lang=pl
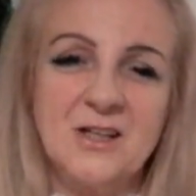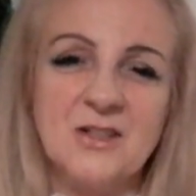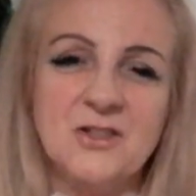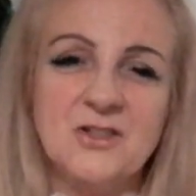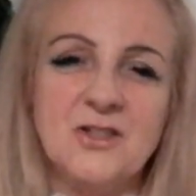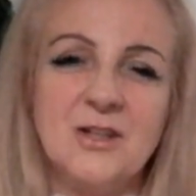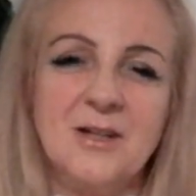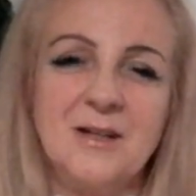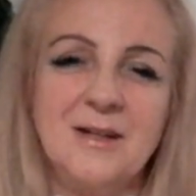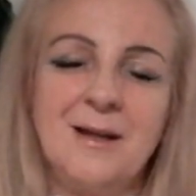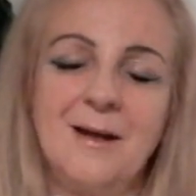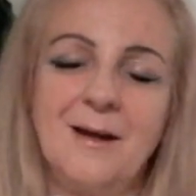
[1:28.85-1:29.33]

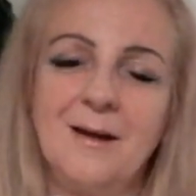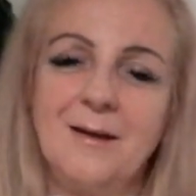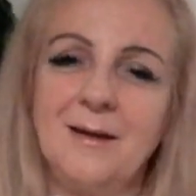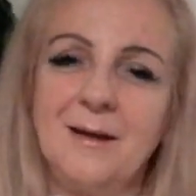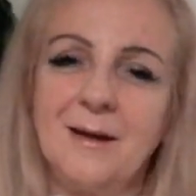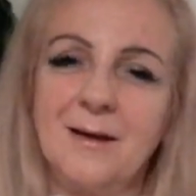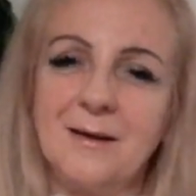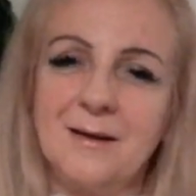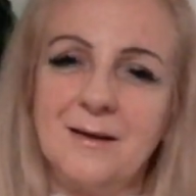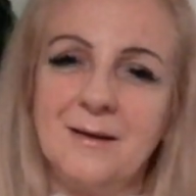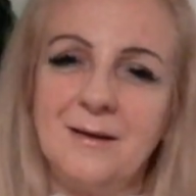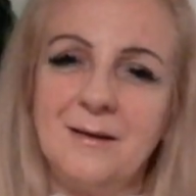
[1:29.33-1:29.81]
że ja
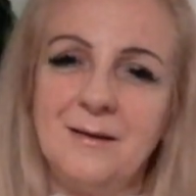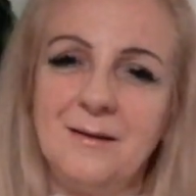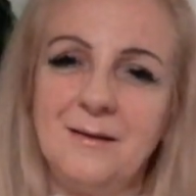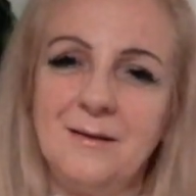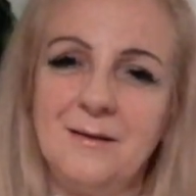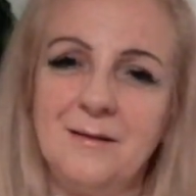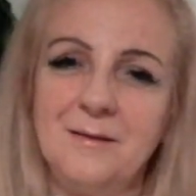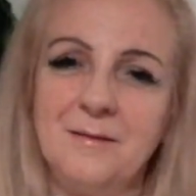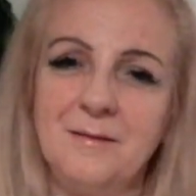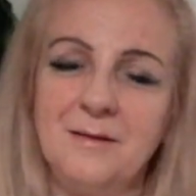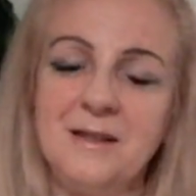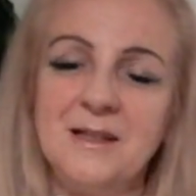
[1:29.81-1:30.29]
jak
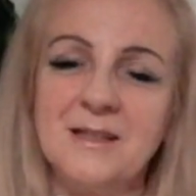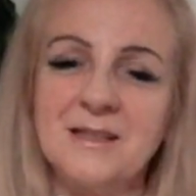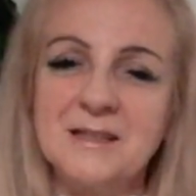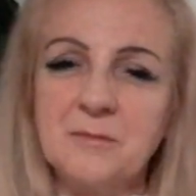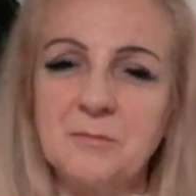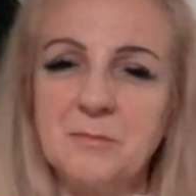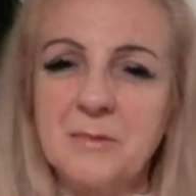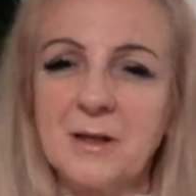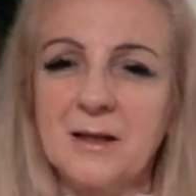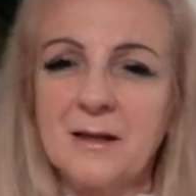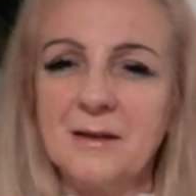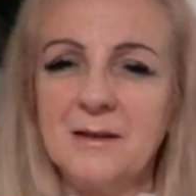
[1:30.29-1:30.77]
y,
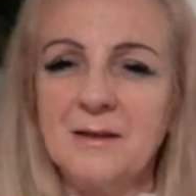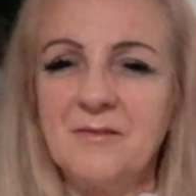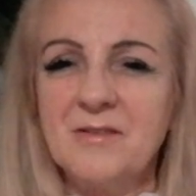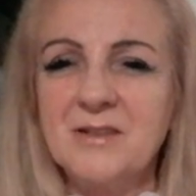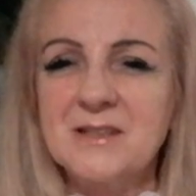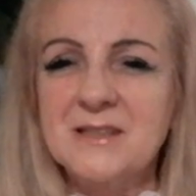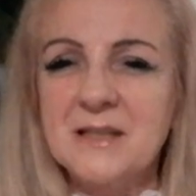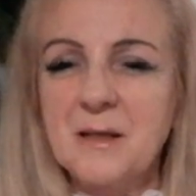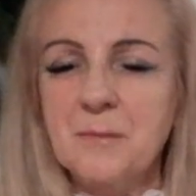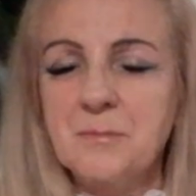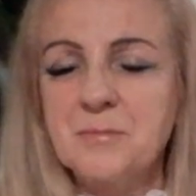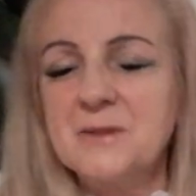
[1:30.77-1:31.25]
jestem taka
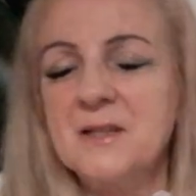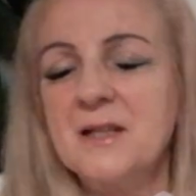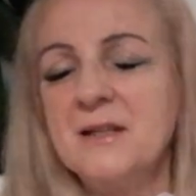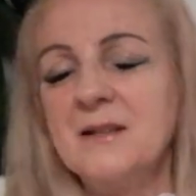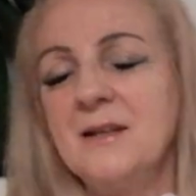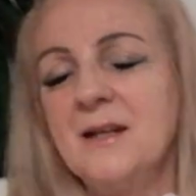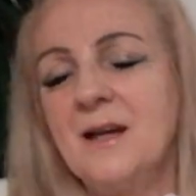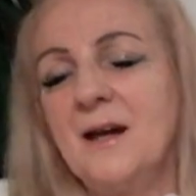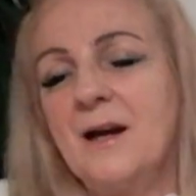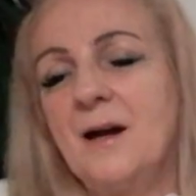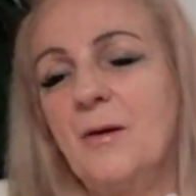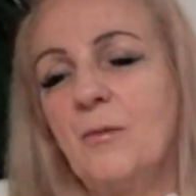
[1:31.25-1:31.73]
nawet
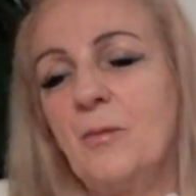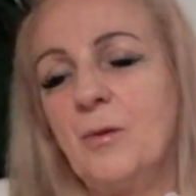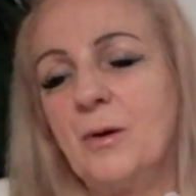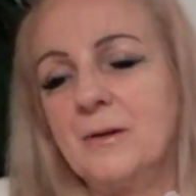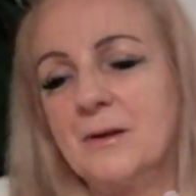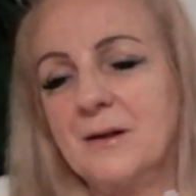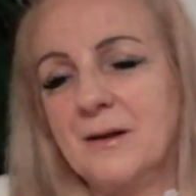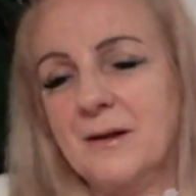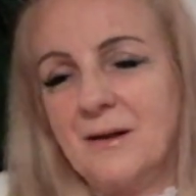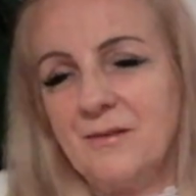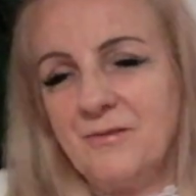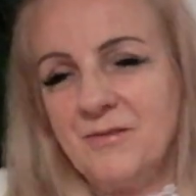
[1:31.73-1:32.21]
skapceniała,
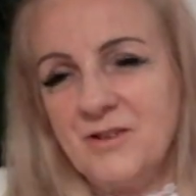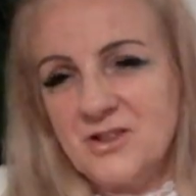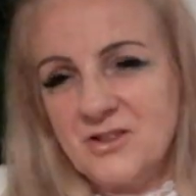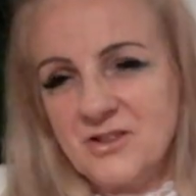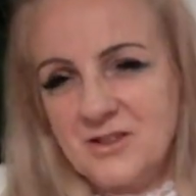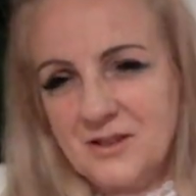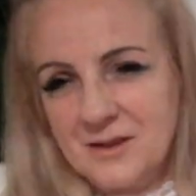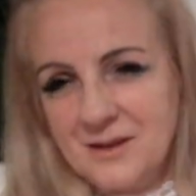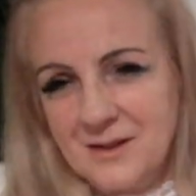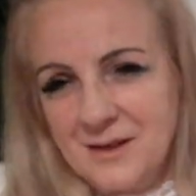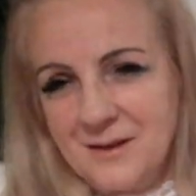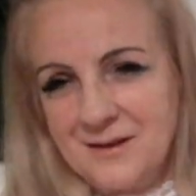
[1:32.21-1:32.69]
taka
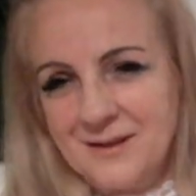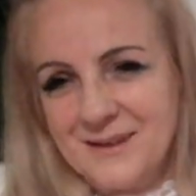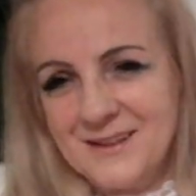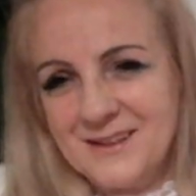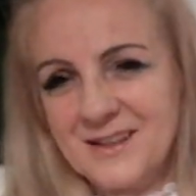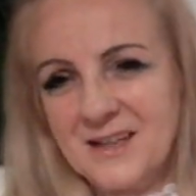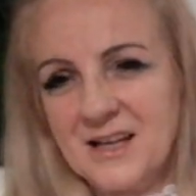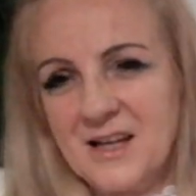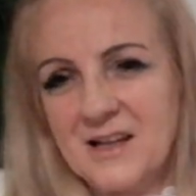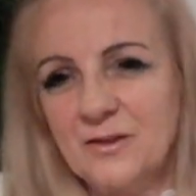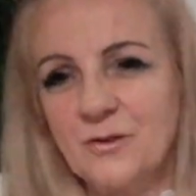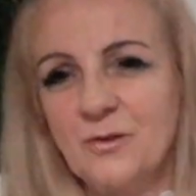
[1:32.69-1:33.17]
wiecie,
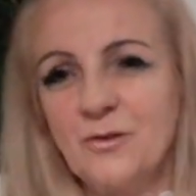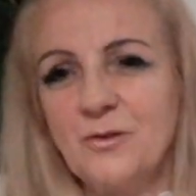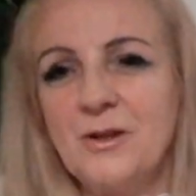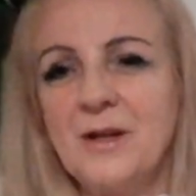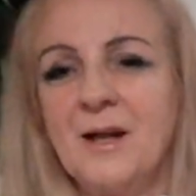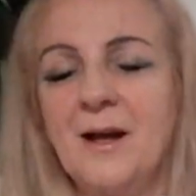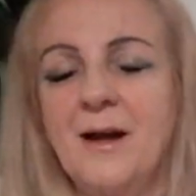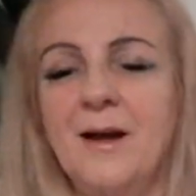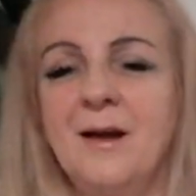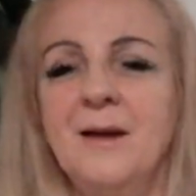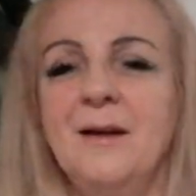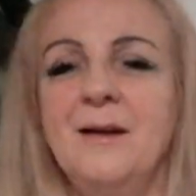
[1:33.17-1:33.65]
dętka, to
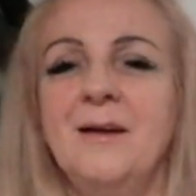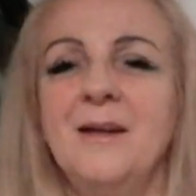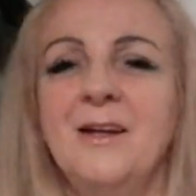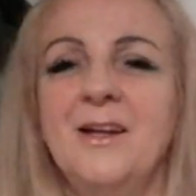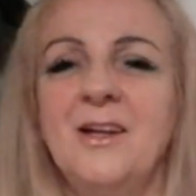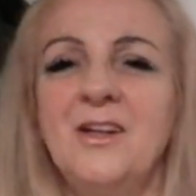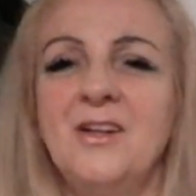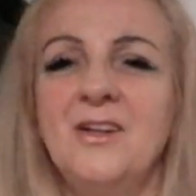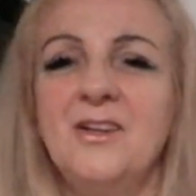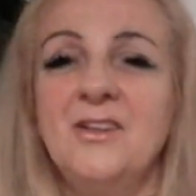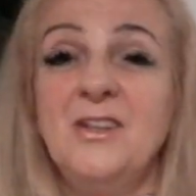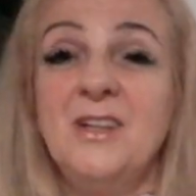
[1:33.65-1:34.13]
ja
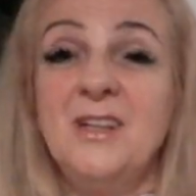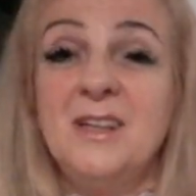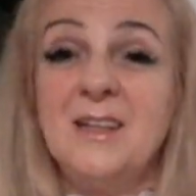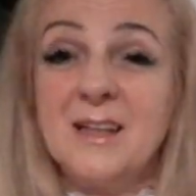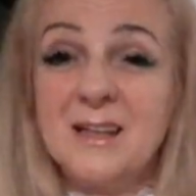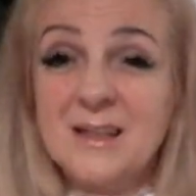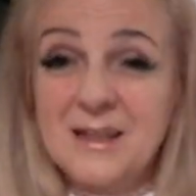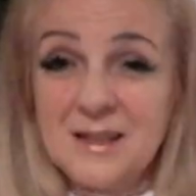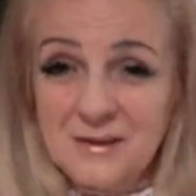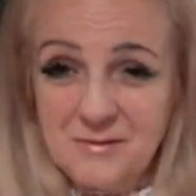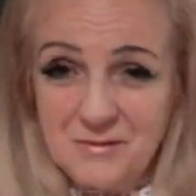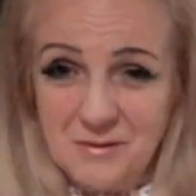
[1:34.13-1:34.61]
nie
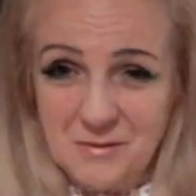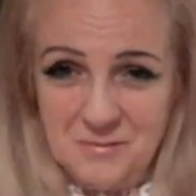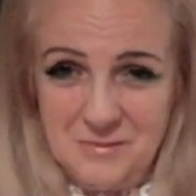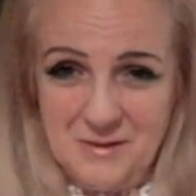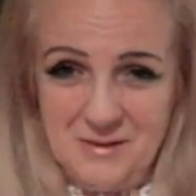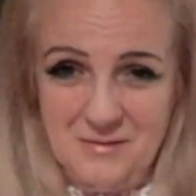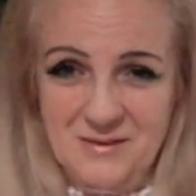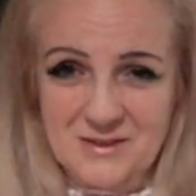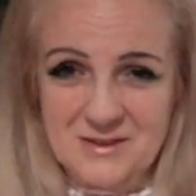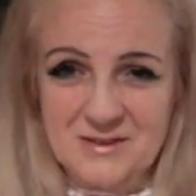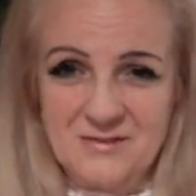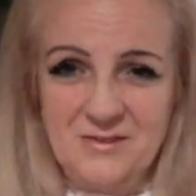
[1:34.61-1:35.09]
nagrywam
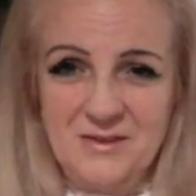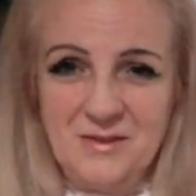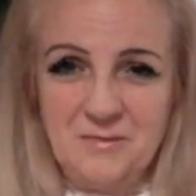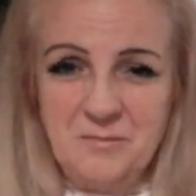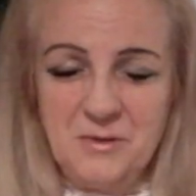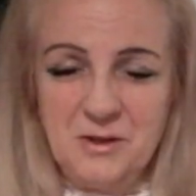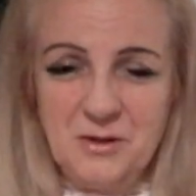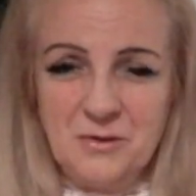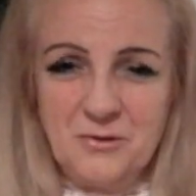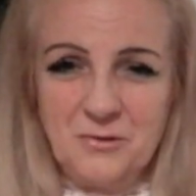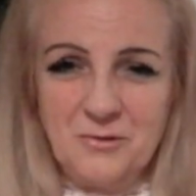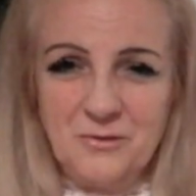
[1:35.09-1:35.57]
dla Was
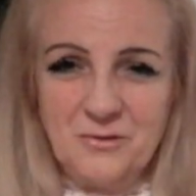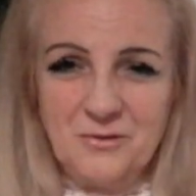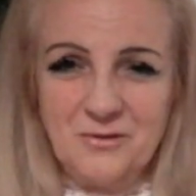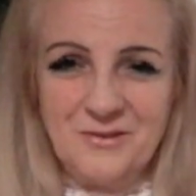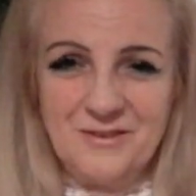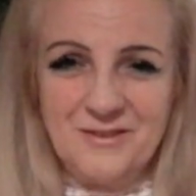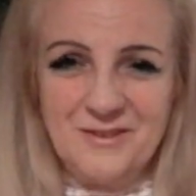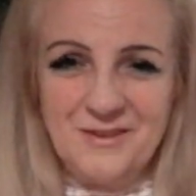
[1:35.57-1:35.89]
filmiku.